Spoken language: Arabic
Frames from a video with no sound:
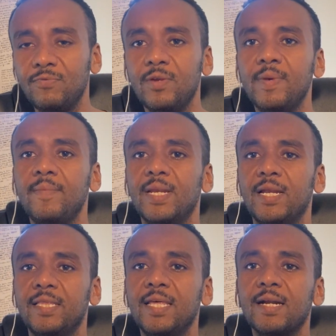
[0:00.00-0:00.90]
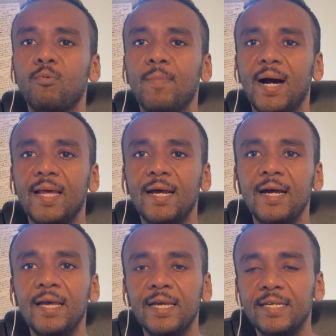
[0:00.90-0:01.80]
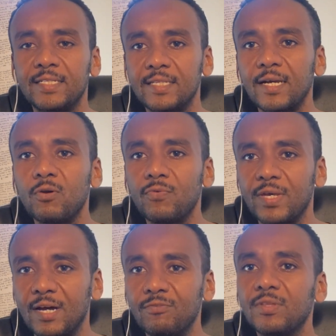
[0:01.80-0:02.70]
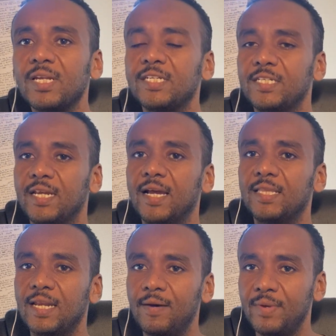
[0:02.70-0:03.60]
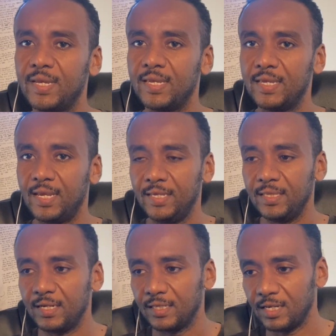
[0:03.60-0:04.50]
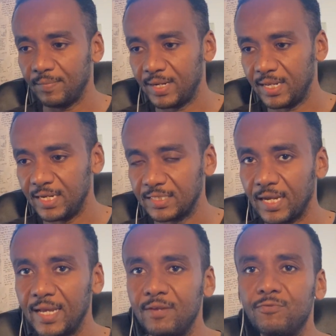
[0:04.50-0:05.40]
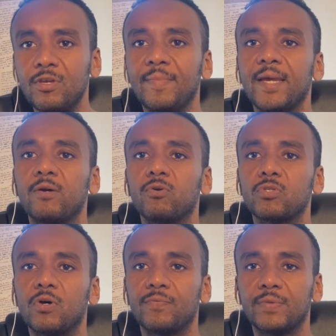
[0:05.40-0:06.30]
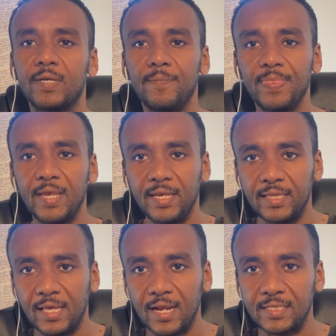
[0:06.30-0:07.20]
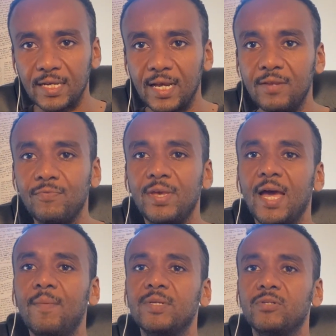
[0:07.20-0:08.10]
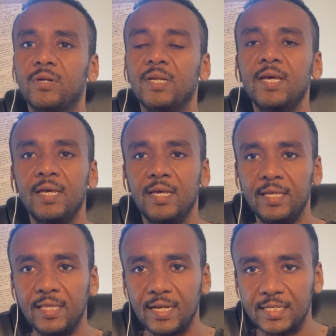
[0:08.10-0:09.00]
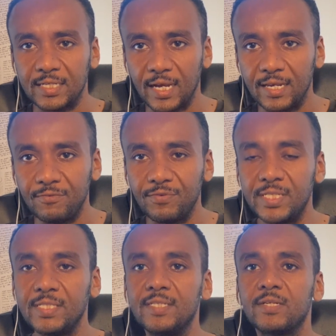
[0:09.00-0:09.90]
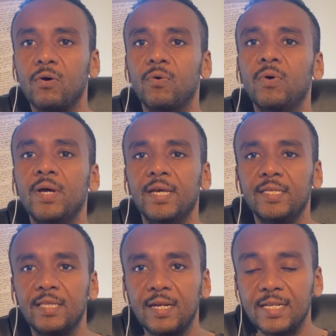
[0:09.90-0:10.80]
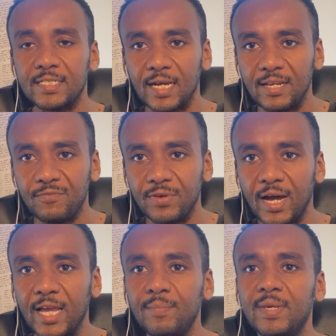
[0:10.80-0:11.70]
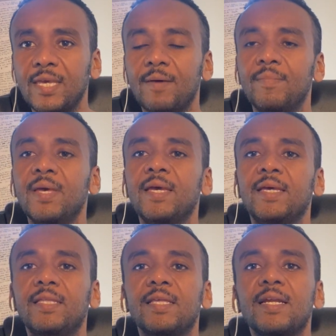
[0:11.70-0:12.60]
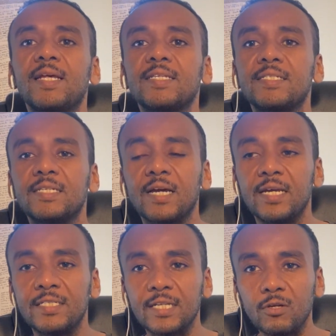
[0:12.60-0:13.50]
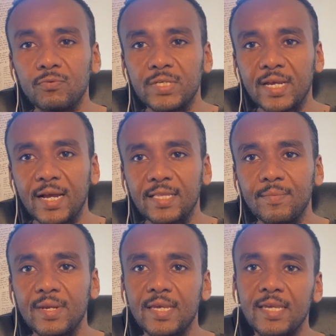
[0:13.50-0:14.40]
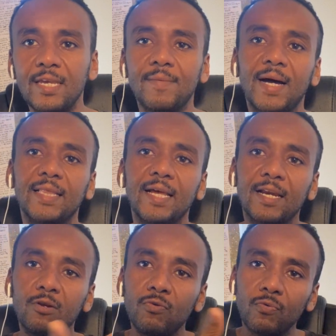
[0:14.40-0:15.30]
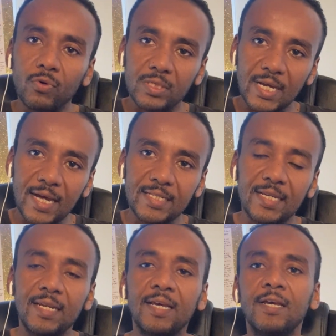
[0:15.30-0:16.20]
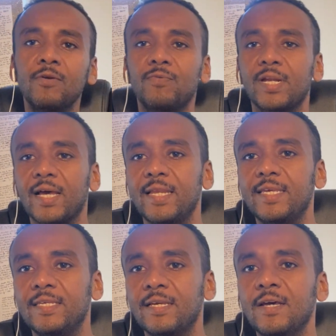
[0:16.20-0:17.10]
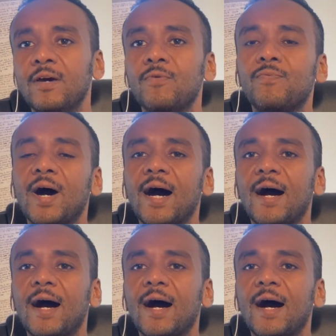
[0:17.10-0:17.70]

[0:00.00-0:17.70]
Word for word: من اللي اتدربوا معانا اشتغلوا في افضل الشركات الامريكيه عندنا طلب الليله شغالين في مايكروسوفت عندنا ناس شغالين في امازون عندنا ناس شغالين في سيسكو عندنا ناس شغالين في اي بي ام عندنا ناس اشتغلوا في شركات امريكيه بعد ذاك لقوا فرص احسن في الخليج ف